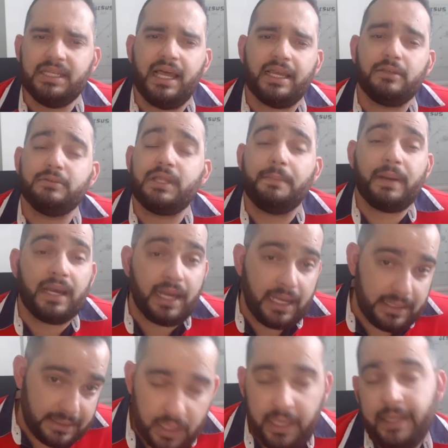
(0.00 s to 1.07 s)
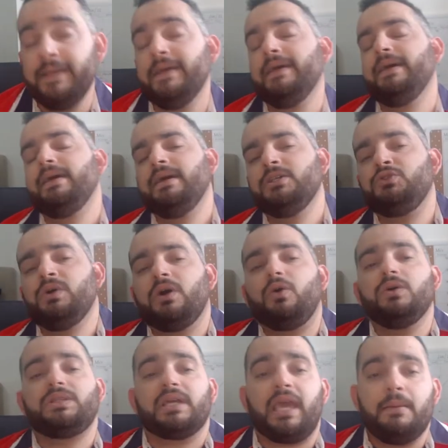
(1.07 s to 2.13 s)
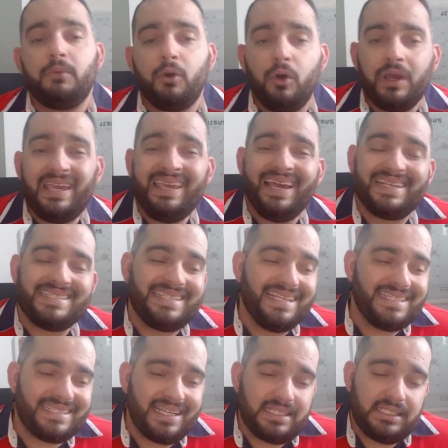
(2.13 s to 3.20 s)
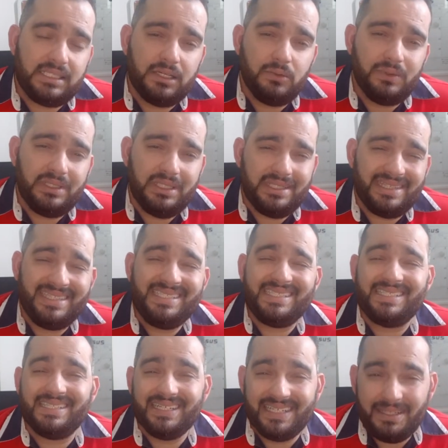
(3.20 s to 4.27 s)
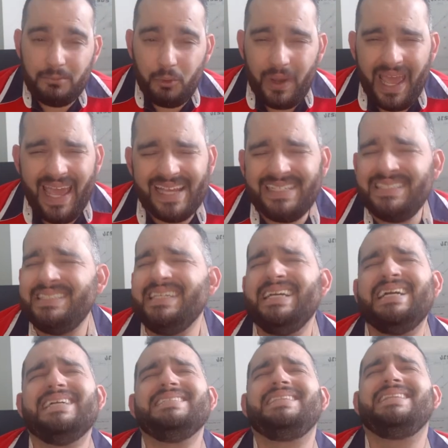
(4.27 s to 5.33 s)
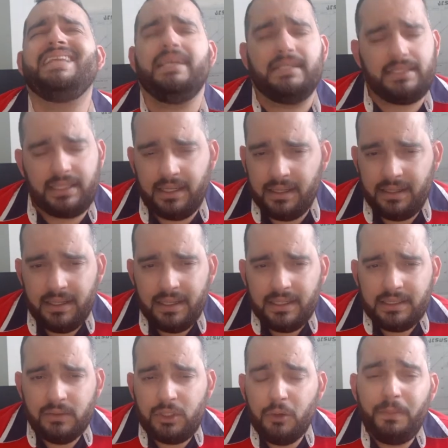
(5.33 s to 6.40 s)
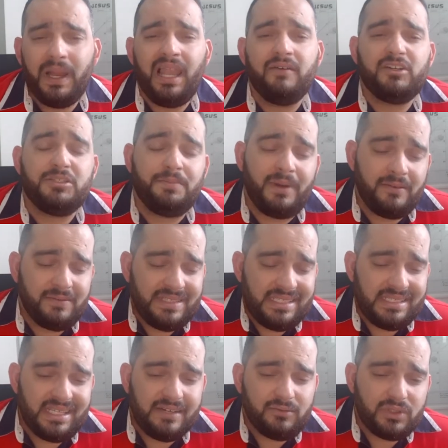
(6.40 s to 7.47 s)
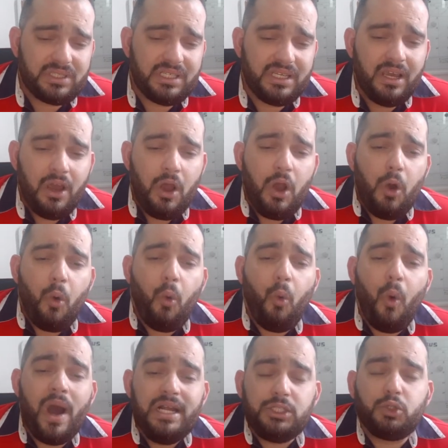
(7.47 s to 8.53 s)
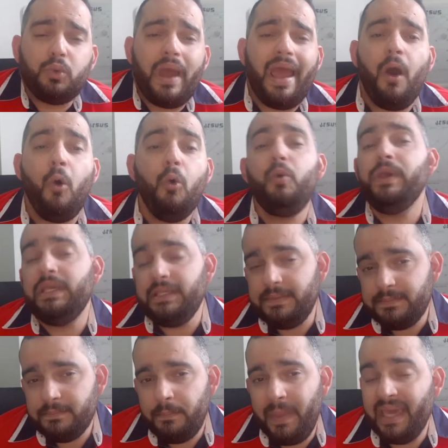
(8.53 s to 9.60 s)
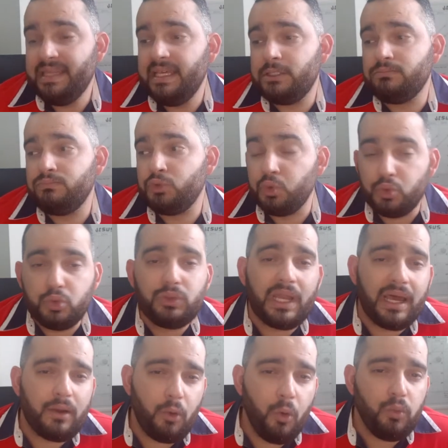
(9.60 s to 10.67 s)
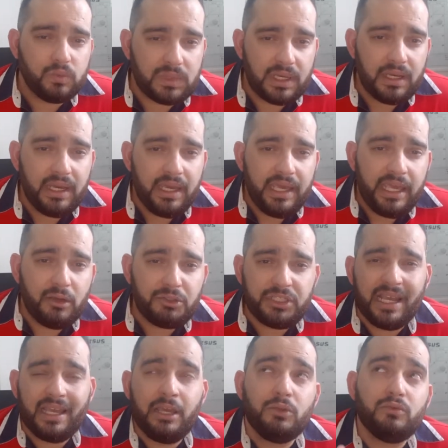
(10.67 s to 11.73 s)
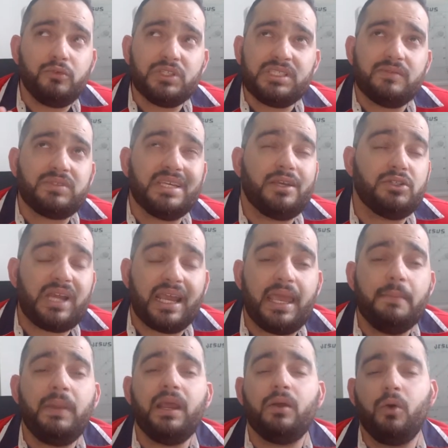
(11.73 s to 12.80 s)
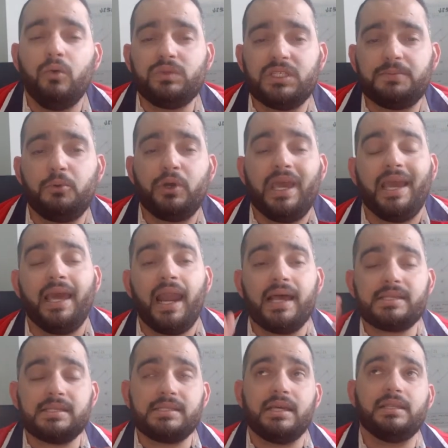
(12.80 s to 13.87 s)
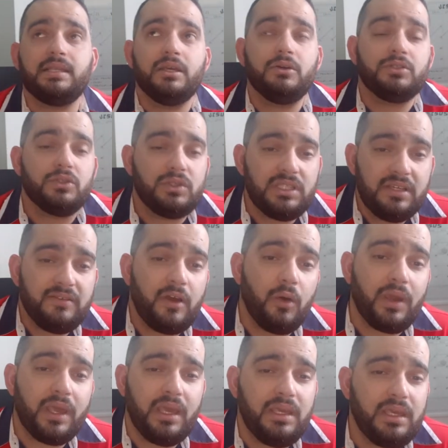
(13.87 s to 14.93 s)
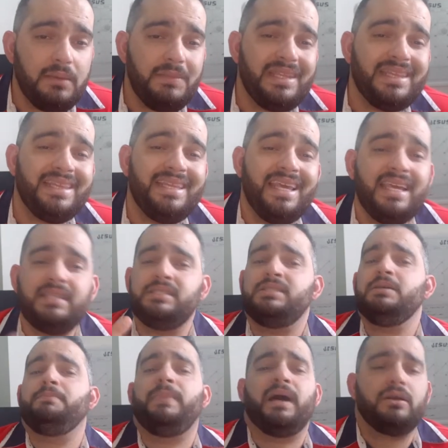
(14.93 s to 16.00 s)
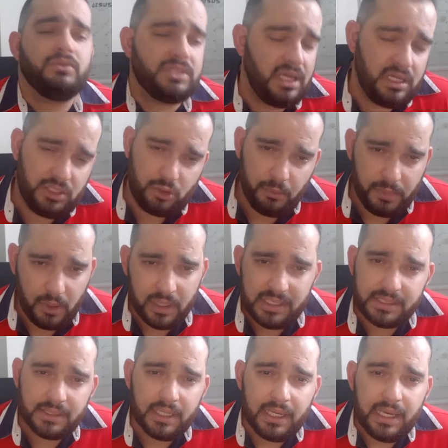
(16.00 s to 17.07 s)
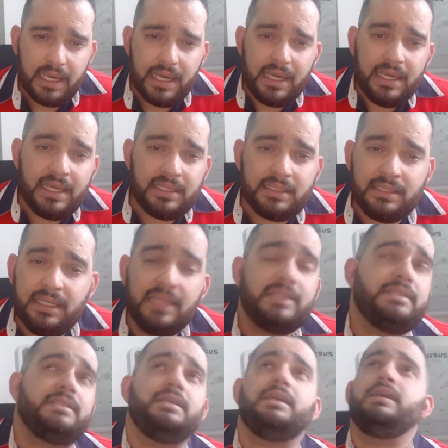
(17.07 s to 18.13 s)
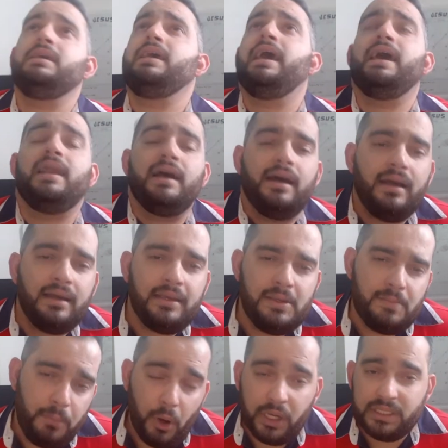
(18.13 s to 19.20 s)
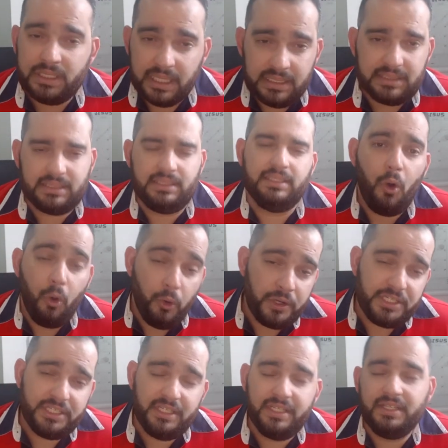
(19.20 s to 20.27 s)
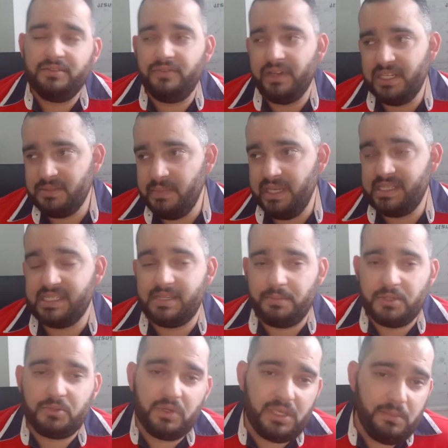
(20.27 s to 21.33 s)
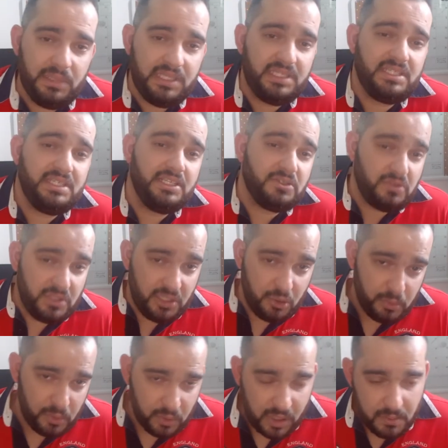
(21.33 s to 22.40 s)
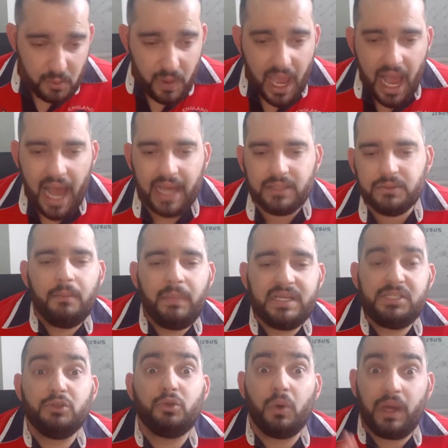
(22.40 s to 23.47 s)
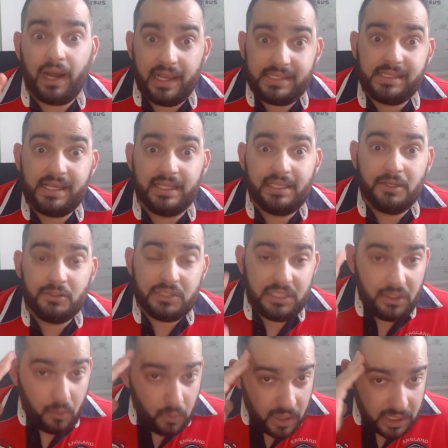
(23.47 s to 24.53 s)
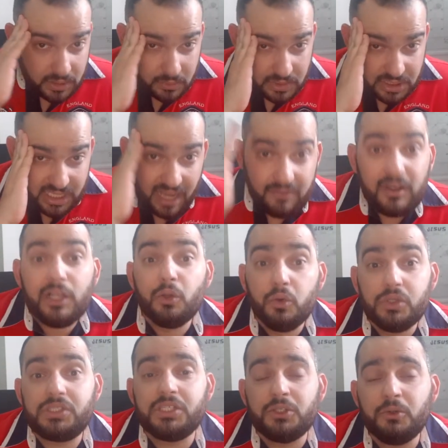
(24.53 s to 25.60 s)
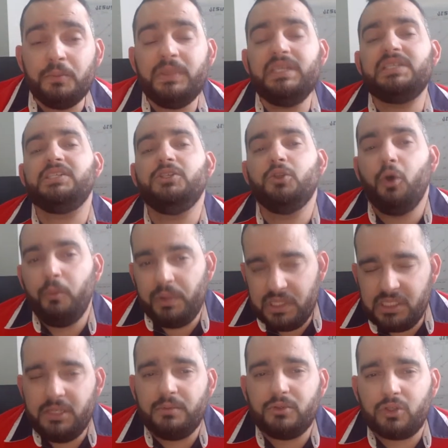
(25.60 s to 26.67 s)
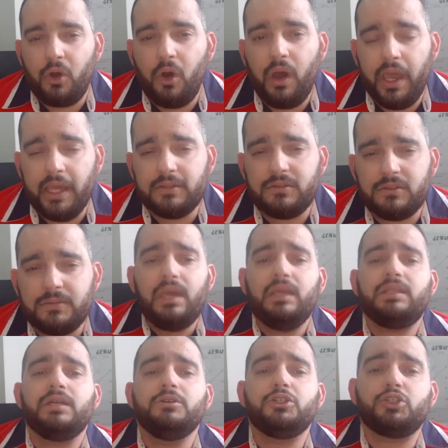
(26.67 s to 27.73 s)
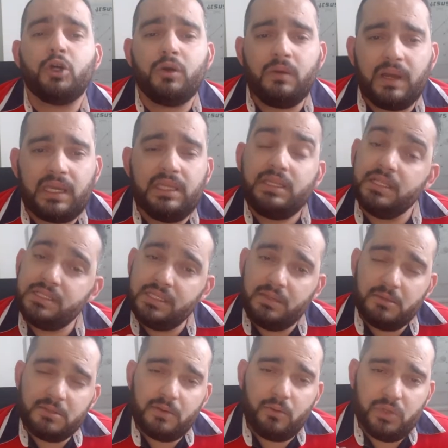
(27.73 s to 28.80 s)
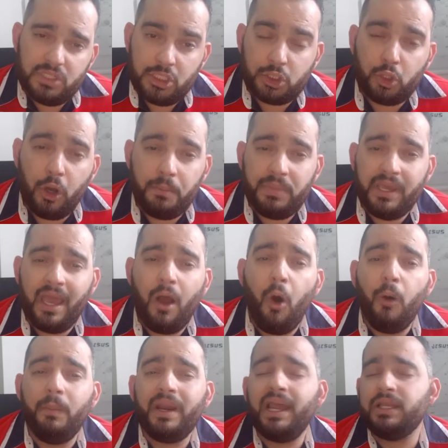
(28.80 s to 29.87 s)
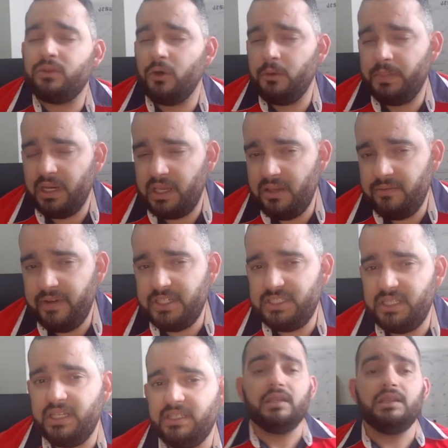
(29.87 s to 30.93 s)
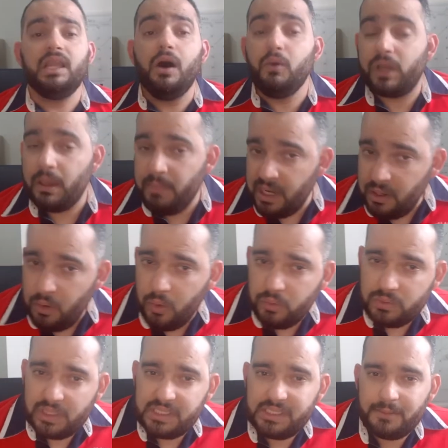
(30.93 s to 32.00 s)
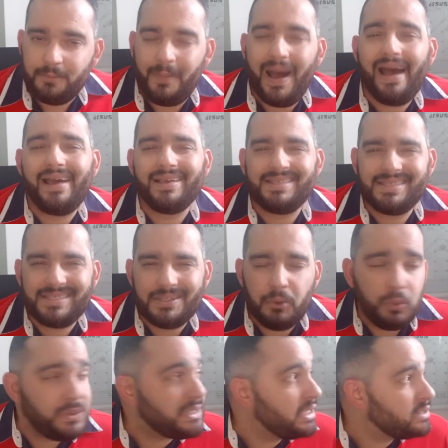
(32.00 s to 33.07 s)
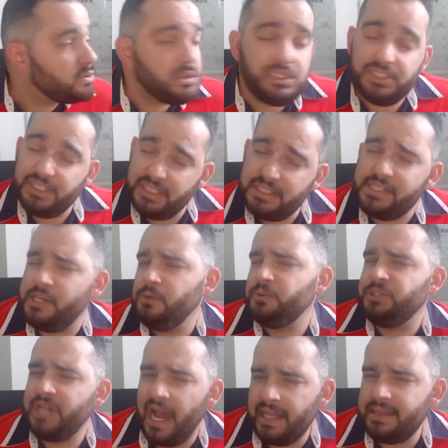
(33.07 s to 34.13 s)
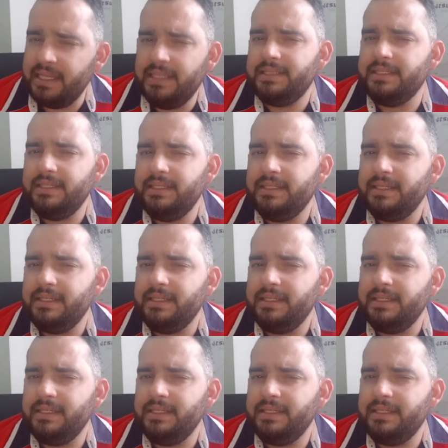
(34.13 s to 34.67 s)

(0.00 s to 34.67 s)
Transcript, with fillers: lá que não dá para nada, ok? Sua conta quebrou e a sensação de desânimo é gigantesca. Não tenho palavras para dizer a você quanto é ruim perder tudo na conta. Eu, cheguei, eu não vou dizer a você que eu já quebrei contas, porque graças a Deus eu tive alguém que me disse para usar stop loss e disse que era importante. Hoje, infelizmente, essa pessoa que me disse isso seguiu pelo caminho errado. Mas eu dou graças a Deus que enquanto estava lúcido me ensinou princípios corretos. Então estou eu aqui te dizendo a mesma coisa. Stop é obrigatório para quem faz treino. Não quebrei contas, mas o tanto de gente que eu já atendi